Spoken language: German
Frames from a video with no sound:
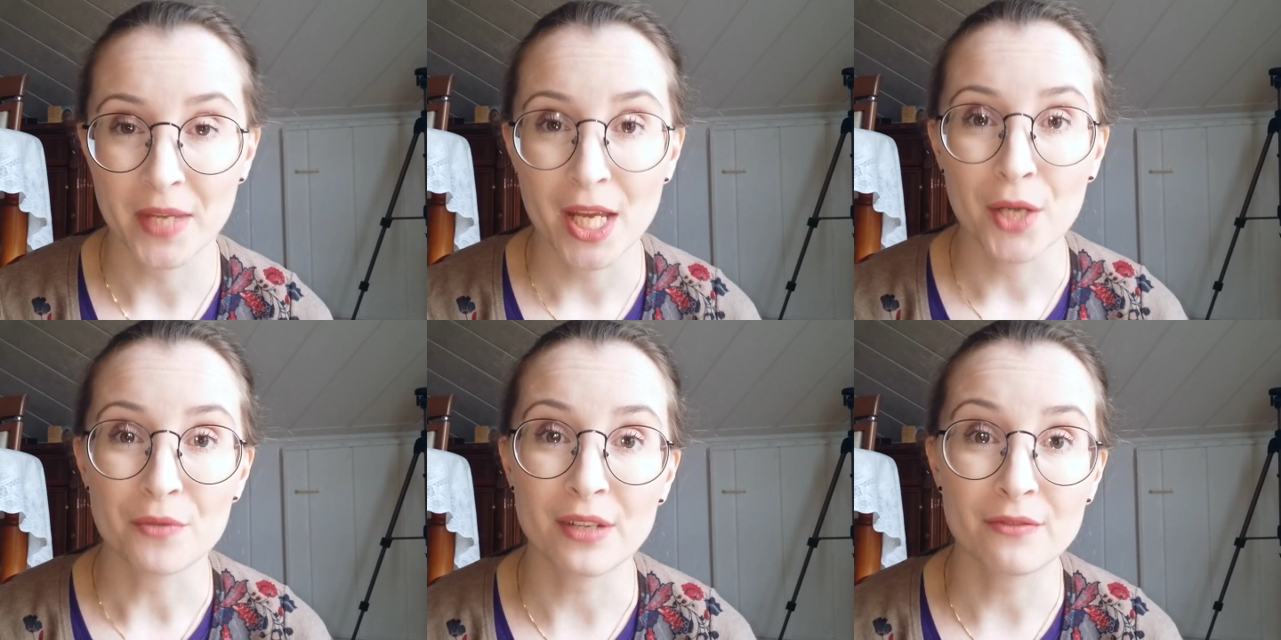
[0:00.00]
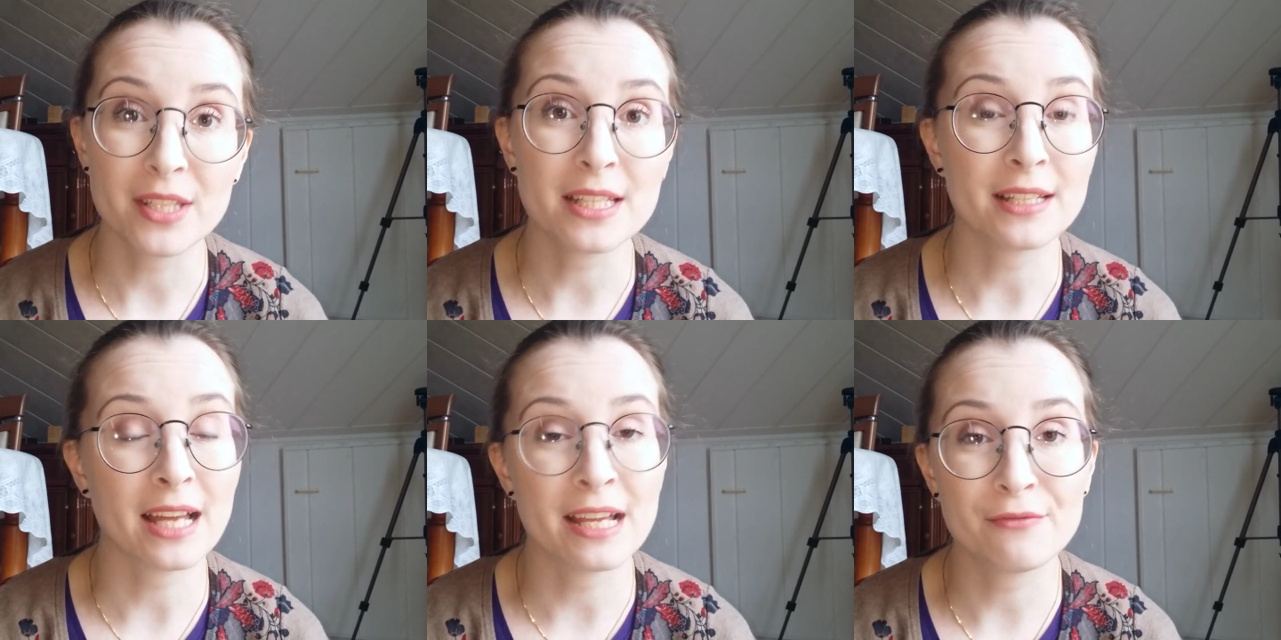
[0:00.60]
Und wenn wir
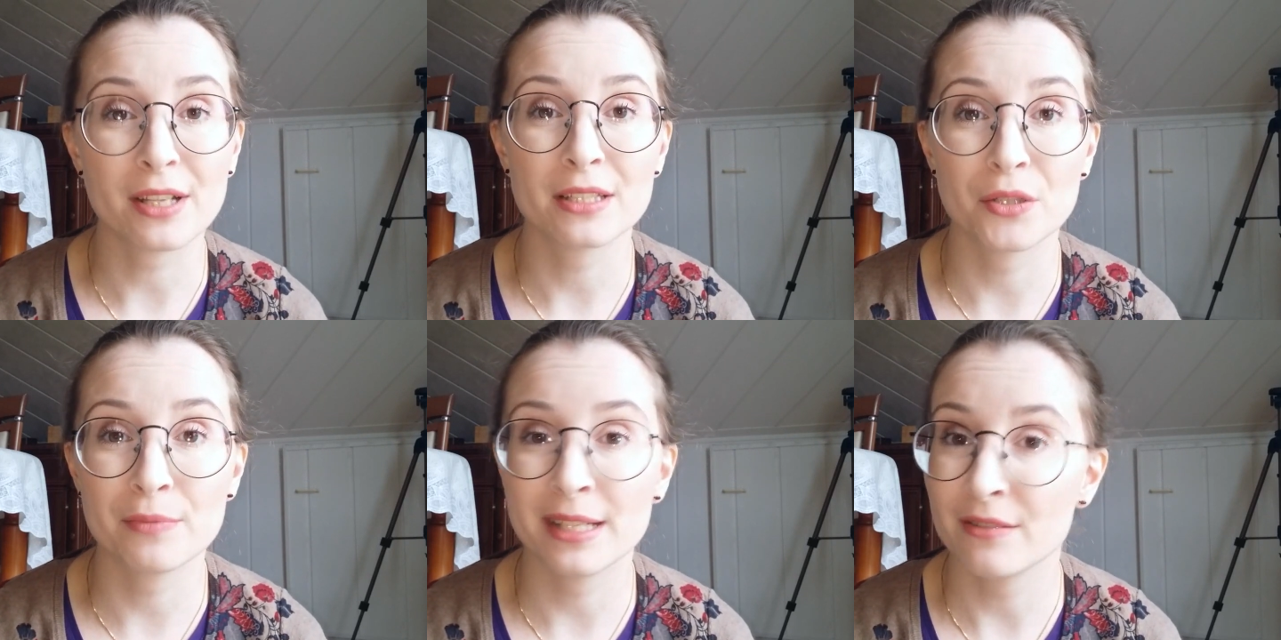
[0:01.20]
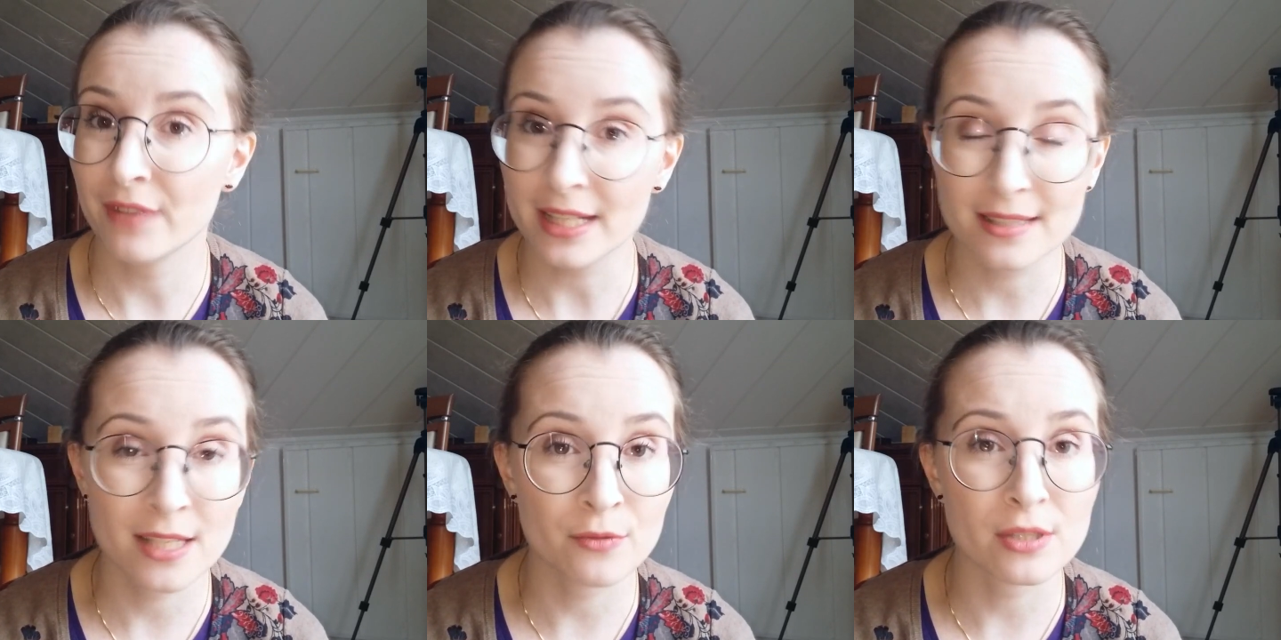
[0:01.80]
dann einfach darüber
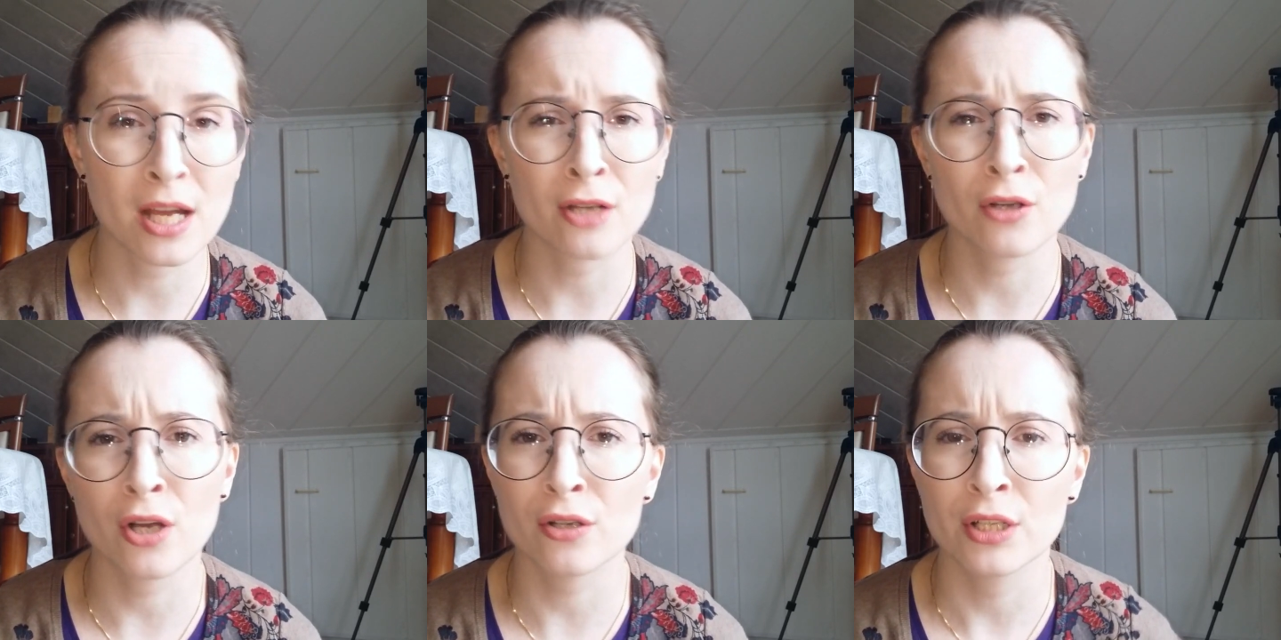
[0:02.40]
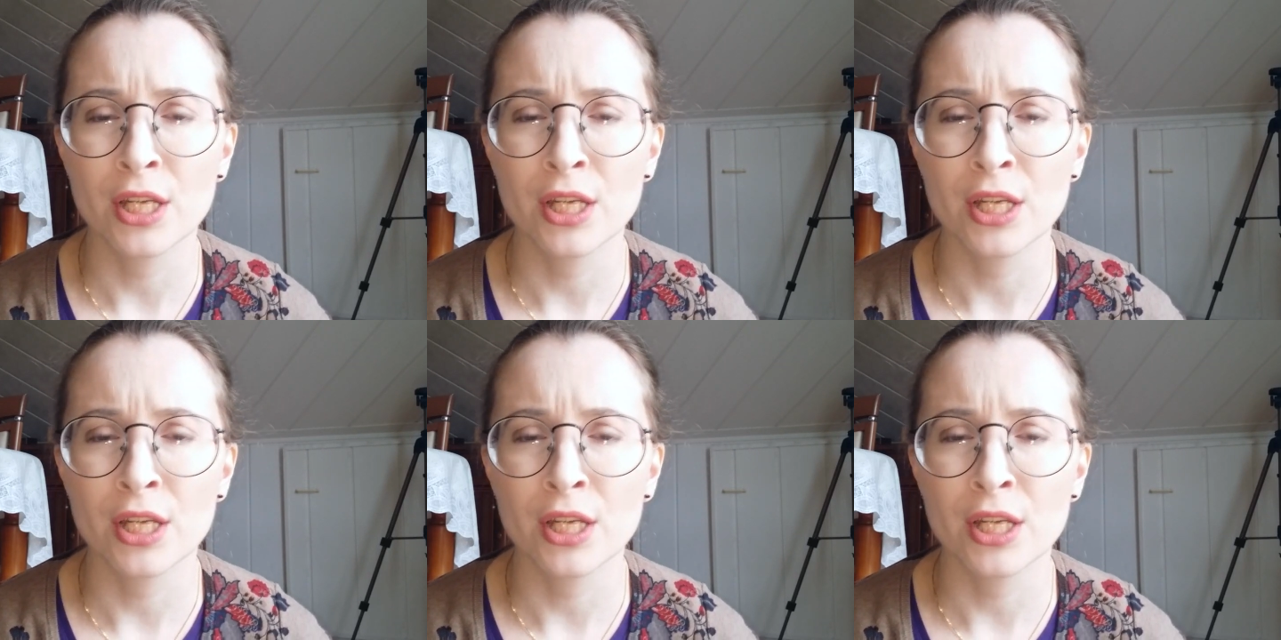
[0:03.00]
hinwegsehen und sagen, ach,